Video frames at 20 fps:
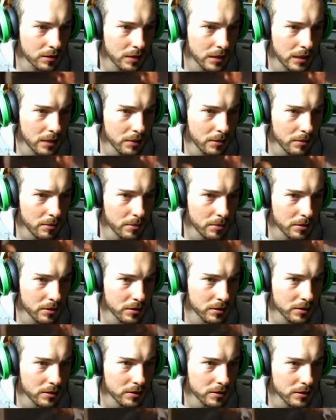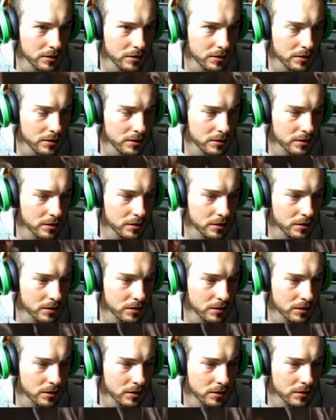Et eh ouais, mon pote.
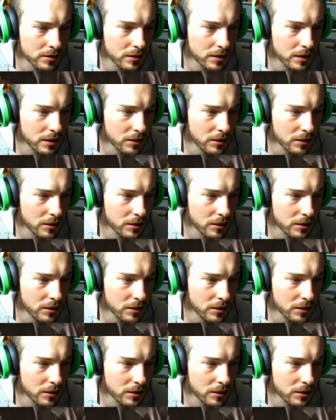C'est la